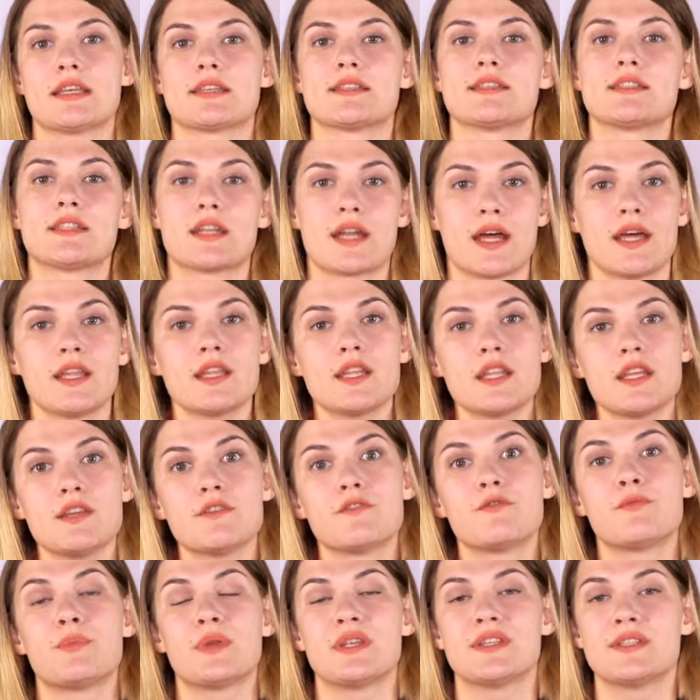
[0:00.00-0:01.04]

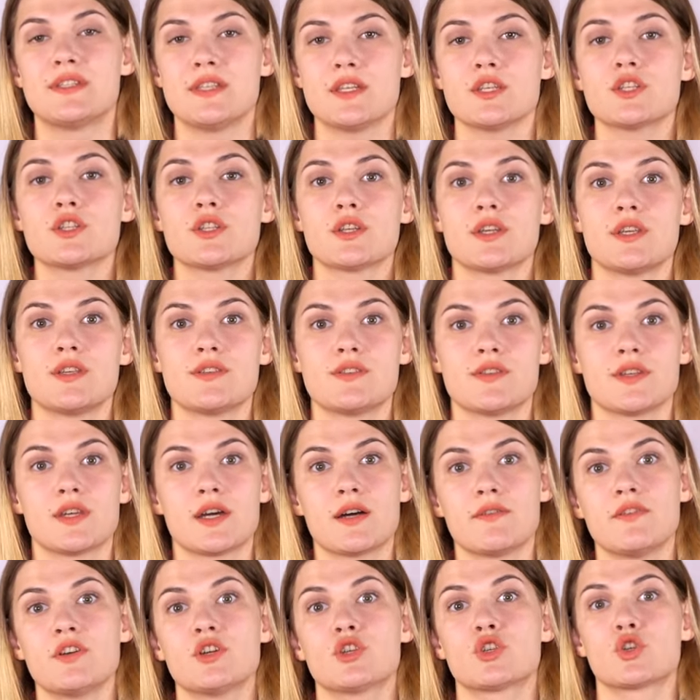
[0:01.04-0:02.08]
иностранный в престижных
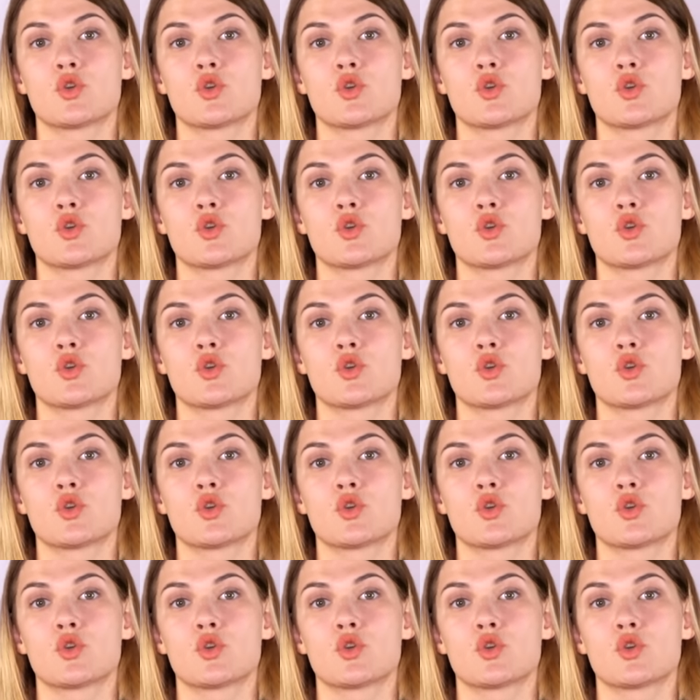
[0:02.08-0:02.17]
языковых